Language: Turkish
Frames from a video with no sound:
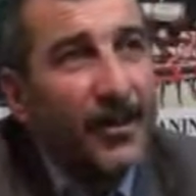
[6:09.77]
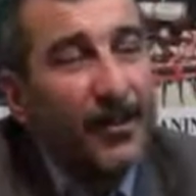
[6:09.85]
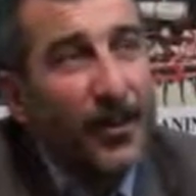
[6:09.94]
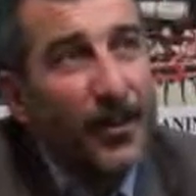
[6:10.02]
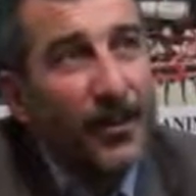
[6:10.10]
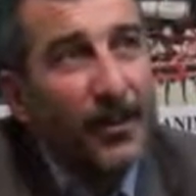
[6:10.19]

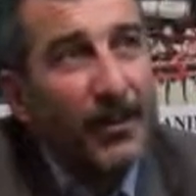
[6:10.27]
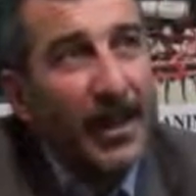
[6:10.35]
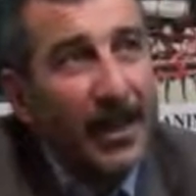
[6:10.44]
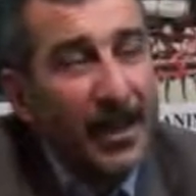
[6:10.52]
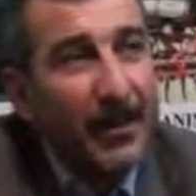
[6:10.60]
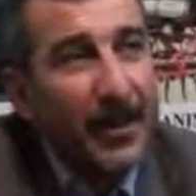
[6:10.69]
Bizim ürünü
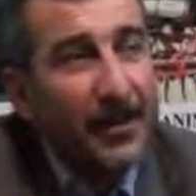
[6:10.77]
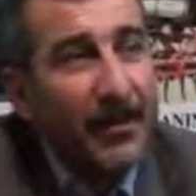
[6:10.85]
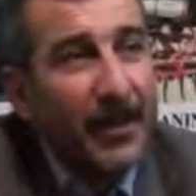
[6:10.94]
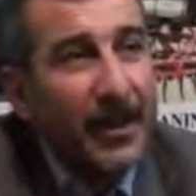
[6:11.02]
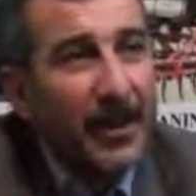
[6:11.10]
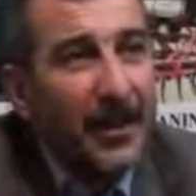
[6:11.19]
verdiğimiz
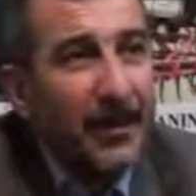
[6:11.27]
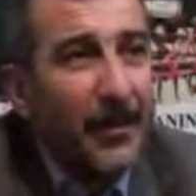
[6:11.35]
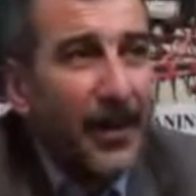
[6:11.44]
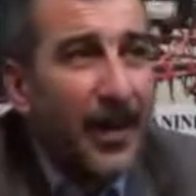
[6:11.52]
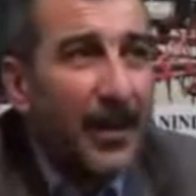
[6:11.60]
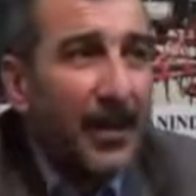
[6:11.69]
firmalar
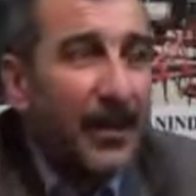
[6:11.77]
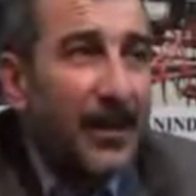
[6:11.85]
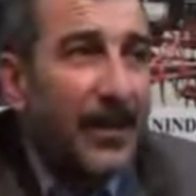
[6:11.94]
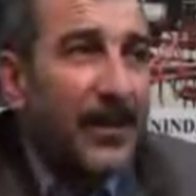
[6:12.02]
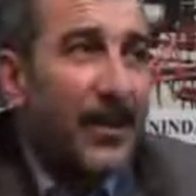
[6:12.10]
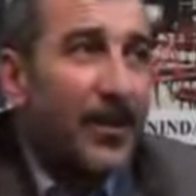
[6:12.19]

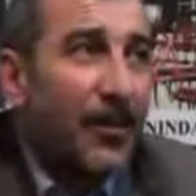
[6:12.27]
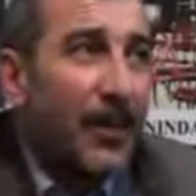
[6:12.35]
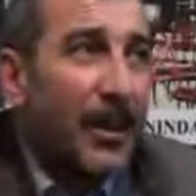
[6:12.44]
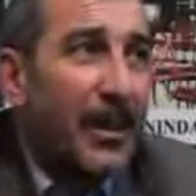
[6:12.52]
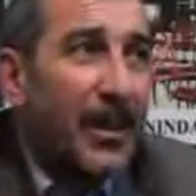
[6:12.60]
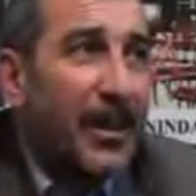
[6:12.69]
e,
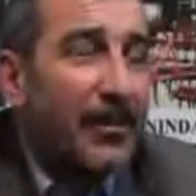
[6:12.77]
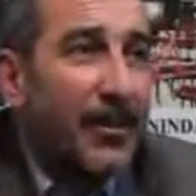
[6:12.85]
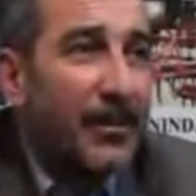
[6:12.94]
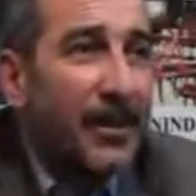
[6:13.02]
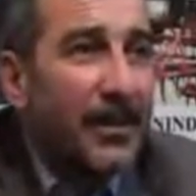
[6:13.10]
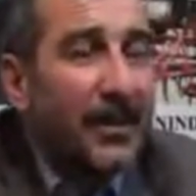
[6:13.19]
İstanbul'da diyelim
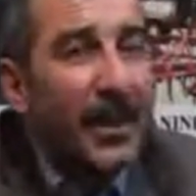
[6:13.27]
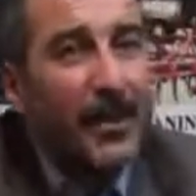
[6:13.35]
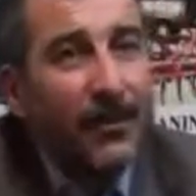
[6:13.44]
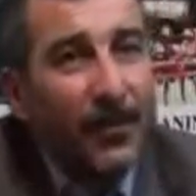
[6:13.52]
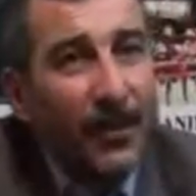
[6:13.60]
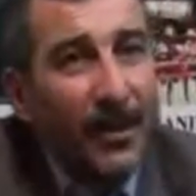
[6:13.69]
ki bir
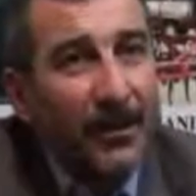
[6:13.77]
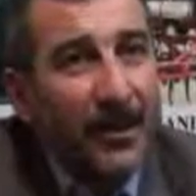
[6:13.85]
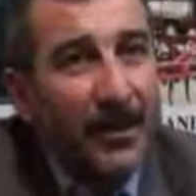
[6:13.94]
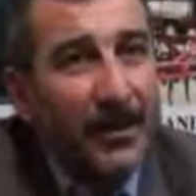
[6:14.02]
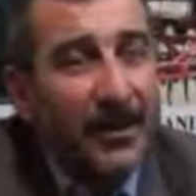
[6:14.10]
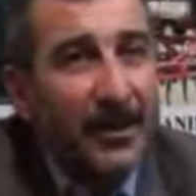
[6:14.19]
tarım fuarı
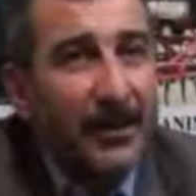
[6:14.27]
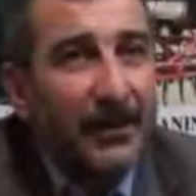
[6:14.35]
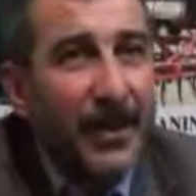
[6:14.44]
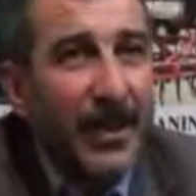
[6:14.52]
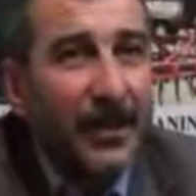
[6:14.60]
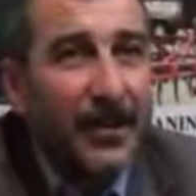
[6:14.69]
var e,
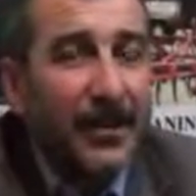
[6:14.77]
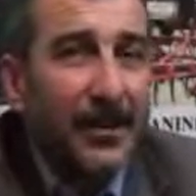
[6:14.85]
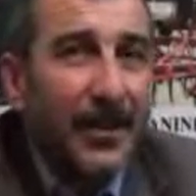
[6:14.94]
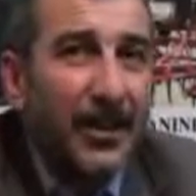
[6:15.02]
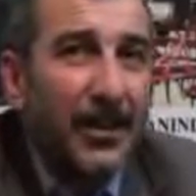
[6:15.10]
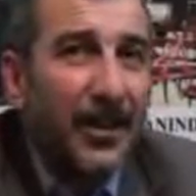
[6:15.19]
veya e,
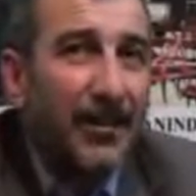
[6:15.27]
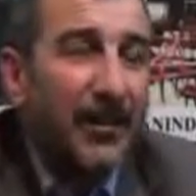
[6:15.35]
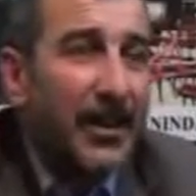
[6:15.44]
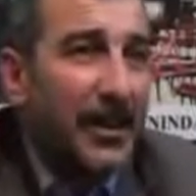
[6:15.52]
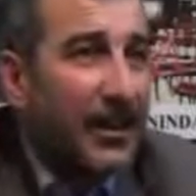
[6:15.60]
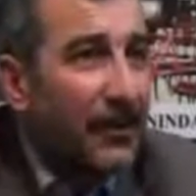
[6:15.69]
işte tarım
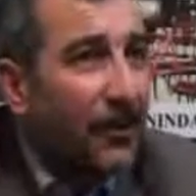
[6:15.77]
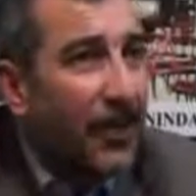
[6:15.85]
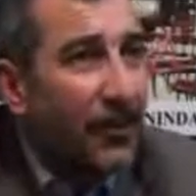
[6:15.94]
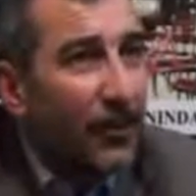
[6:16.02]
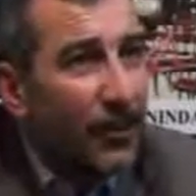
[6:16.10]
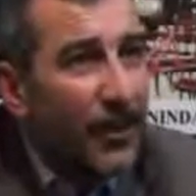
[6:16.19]
makineleri
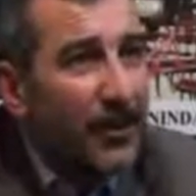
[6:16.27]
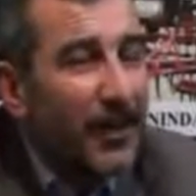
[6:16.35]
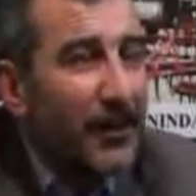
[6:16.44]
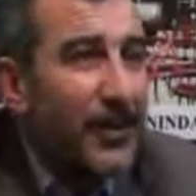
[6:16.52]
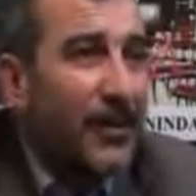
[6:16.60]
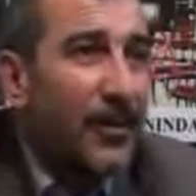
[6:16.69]
fuarı olduğu
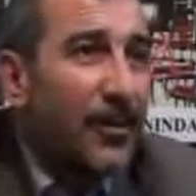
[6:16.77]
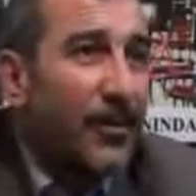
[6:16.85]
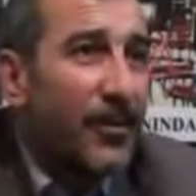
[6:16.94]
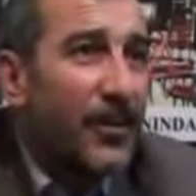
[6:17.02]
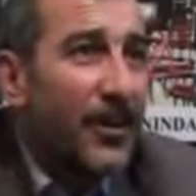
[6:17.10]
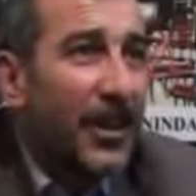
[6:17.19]
zaman bizim
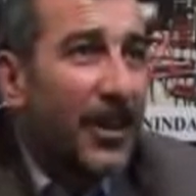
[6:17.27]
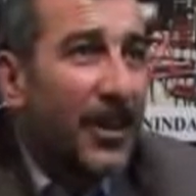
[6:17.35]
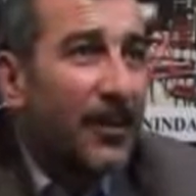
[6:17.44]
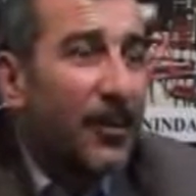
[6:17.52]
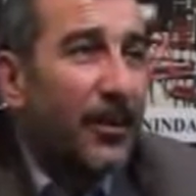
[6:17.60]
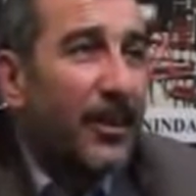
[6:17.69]
ürünümüzü
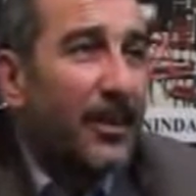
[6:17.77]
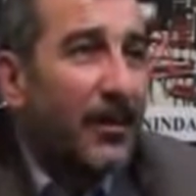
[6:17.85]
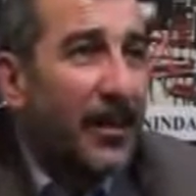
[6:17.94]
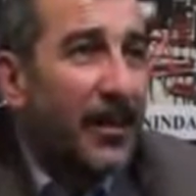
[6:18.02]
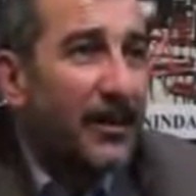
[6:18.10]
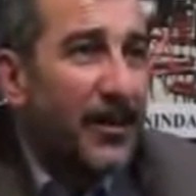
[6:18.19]
alan oradaki
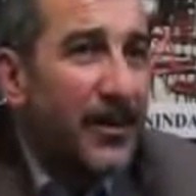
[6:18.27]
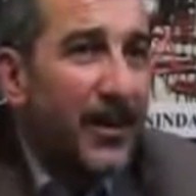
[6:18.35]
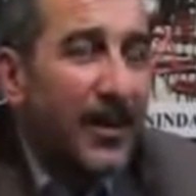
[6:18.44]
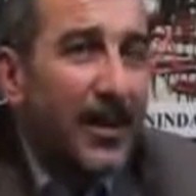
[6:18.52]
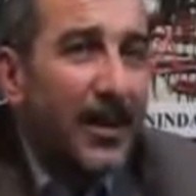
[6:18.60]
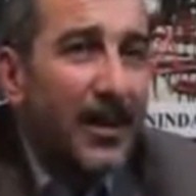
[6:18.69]
bayimiz
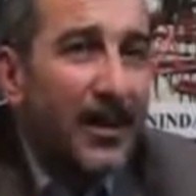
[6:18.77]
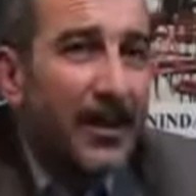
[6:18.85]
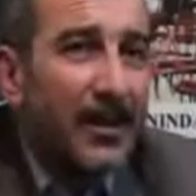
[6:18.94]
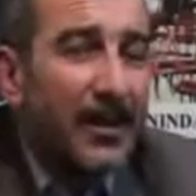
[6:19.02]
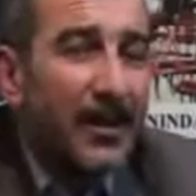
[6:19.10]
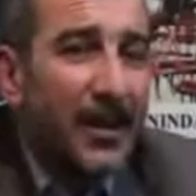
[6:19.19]

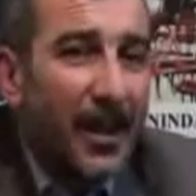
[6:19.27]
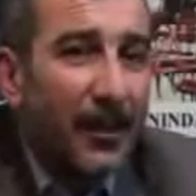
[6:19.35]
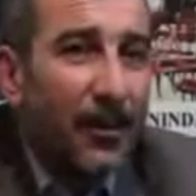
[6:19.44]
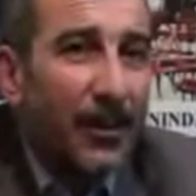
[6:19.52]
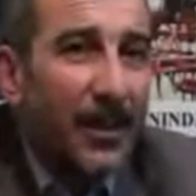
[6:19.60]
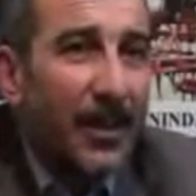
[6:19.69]
e,
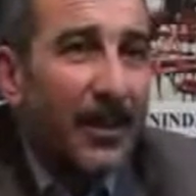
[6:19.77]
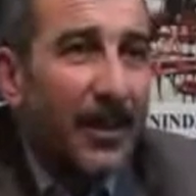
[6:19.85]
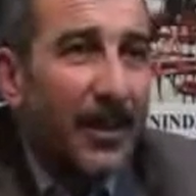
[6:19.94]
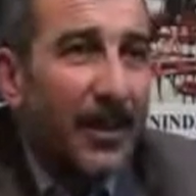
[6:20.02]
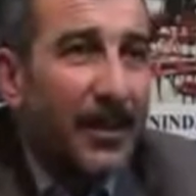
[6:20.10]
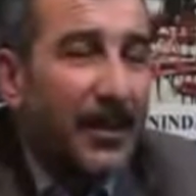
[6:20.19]
traktörlere
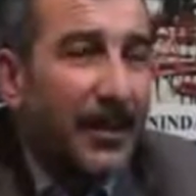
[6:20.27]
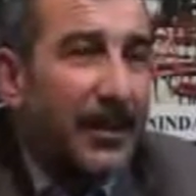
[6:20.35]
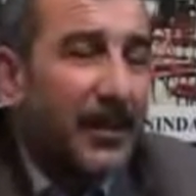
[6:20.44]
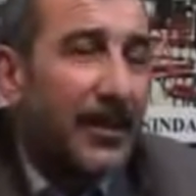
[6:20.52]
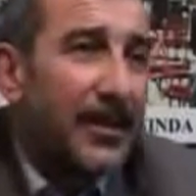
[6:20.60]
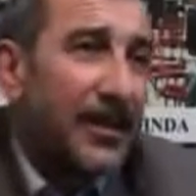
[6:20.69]
takarak
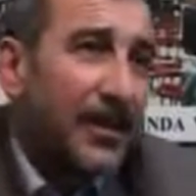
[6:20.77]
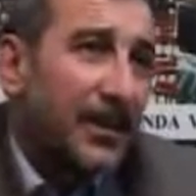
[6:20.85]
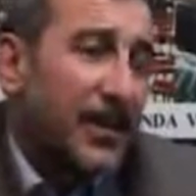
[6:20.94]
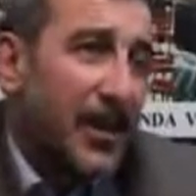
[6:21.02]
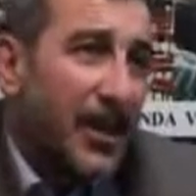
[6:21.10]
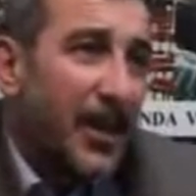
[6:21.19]
e,
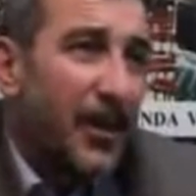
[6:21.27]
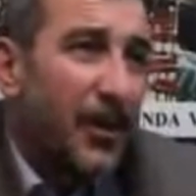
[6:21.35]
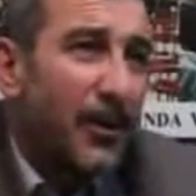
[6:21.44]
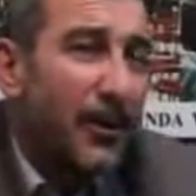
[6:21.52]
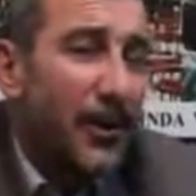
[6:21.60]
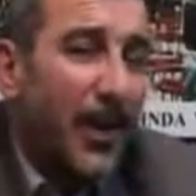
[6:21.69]

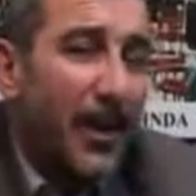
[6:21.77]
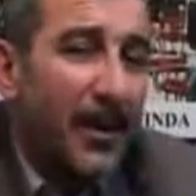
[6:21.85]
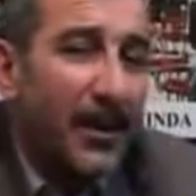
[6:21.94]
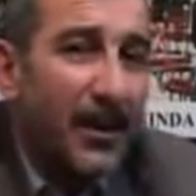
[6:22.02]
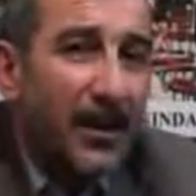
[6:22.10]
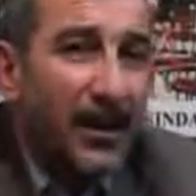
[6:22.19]
sergiliyor
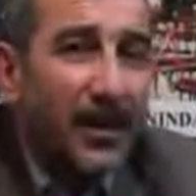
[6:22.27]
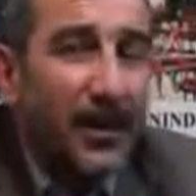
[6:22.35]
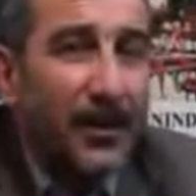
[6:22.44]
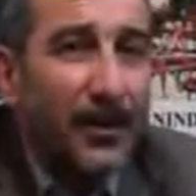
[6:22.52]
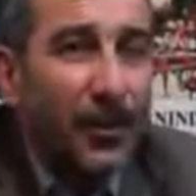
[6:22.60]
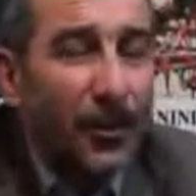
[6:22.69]

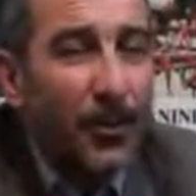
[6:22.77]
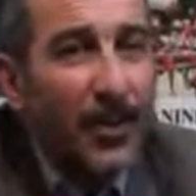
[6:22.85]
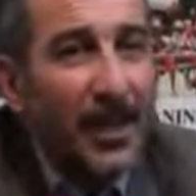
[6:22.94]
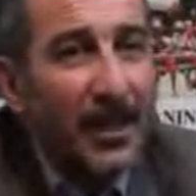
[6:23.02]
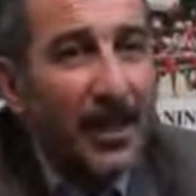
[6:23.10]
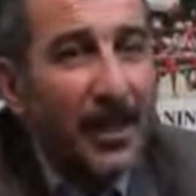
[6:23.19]
e, yurt
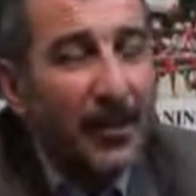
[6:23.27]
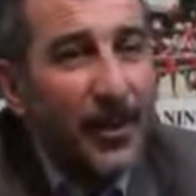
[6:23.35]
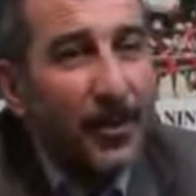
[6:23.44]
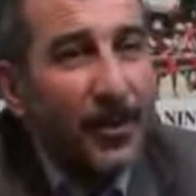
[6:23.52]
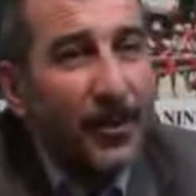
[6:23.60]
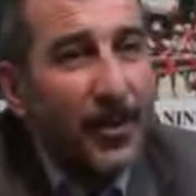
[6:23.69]
dışından gelen
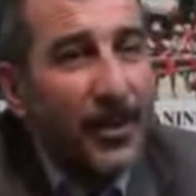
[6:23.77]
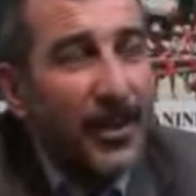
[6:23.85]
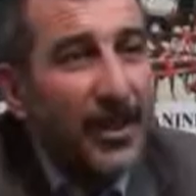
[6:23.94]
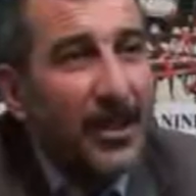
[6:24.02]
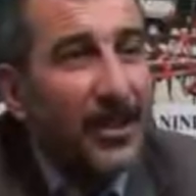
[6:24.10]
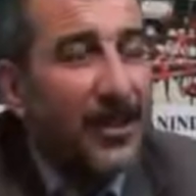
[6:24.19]
birçok
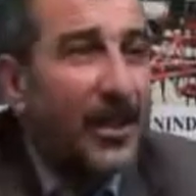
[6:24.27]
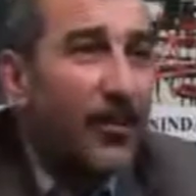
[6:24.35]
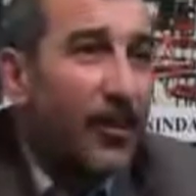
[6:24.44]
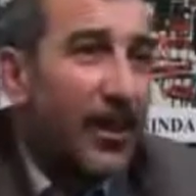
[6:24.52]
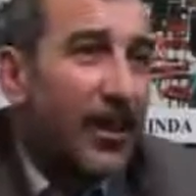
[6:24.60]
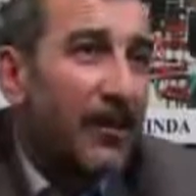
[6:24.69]
müşteri
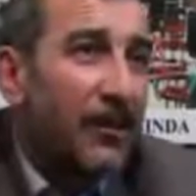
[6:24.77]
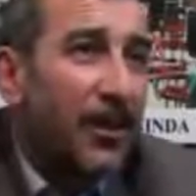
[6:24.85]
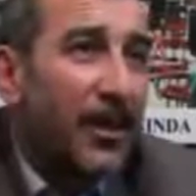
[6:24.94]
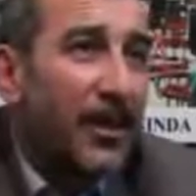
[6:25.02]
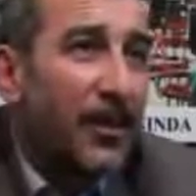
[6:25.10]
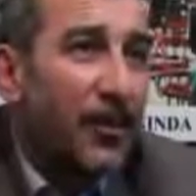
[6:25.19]
İstanbul'daki
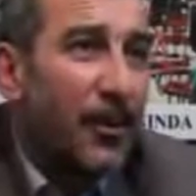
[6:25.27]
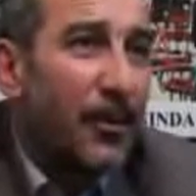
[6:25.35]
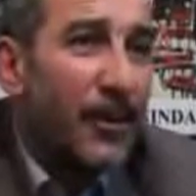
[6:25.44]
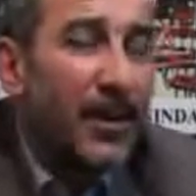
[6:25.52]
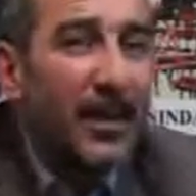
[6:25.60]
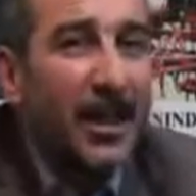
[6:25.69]
fuarda
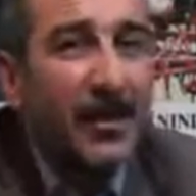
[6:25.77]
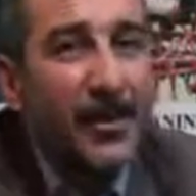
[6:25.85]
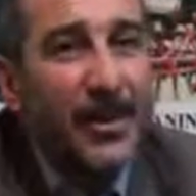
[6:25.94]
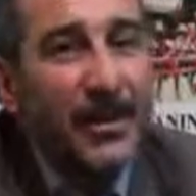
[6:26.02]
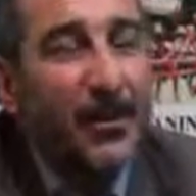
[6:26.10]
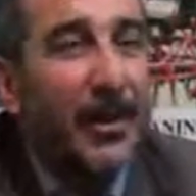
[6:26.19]
görüp e, direkt
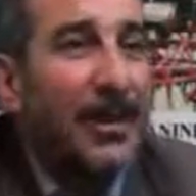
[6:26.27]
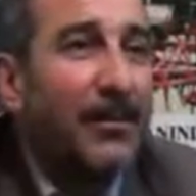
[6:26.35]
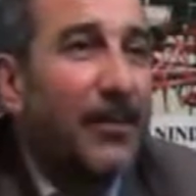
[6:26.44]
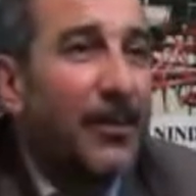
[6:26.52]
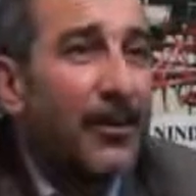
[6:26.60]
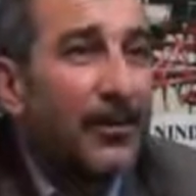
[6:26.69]
bize
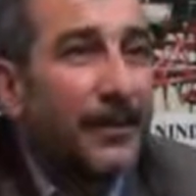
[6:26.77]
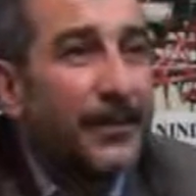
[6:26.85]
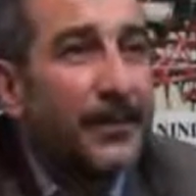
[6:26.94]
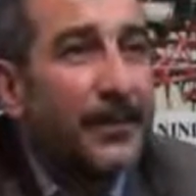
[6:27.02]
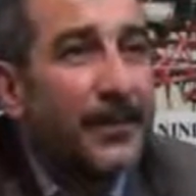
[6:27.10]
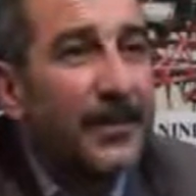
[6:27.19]
yönelebiliyor.
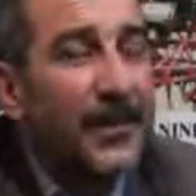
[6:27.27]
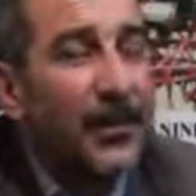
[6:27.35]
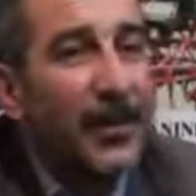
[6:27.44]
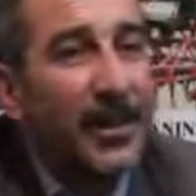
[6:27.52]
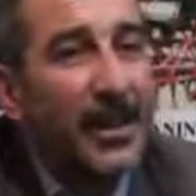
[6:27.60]
Gayet güzel.